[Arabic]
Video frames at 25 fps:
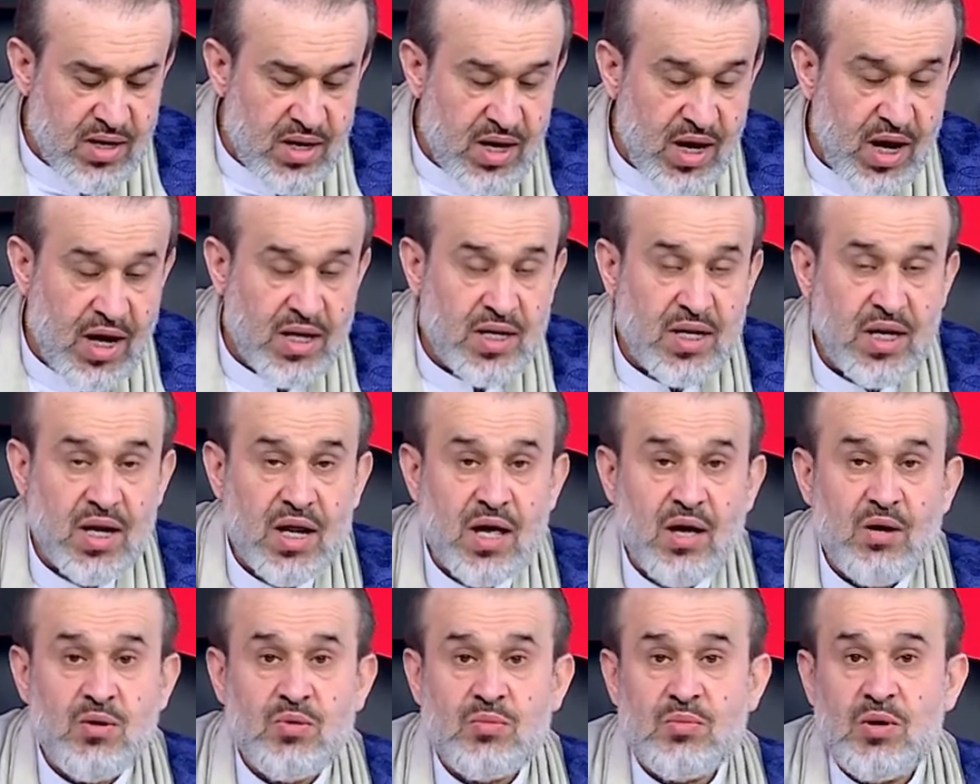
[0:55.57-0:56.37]
عن
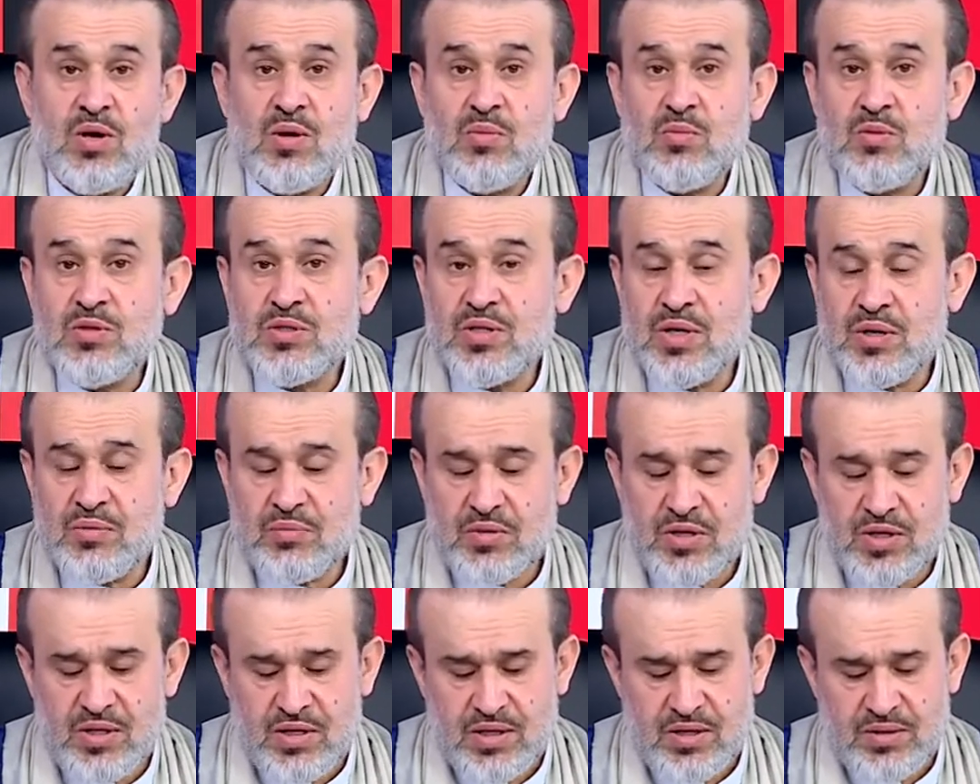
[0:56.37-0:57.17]
القوم
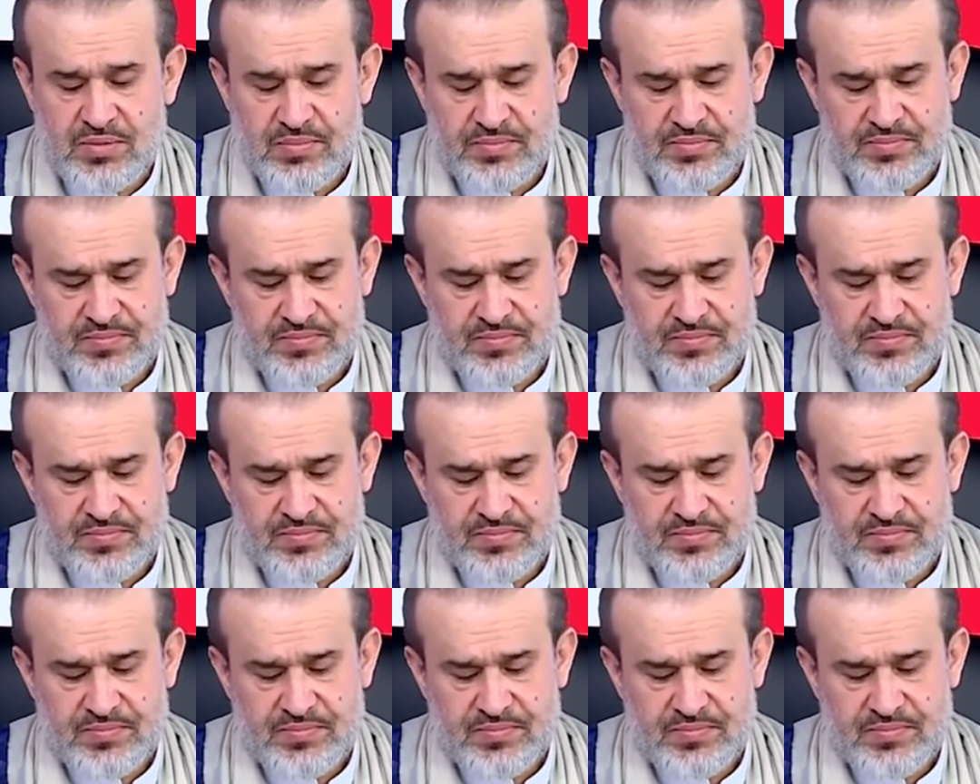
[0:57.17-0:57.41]
المجرمين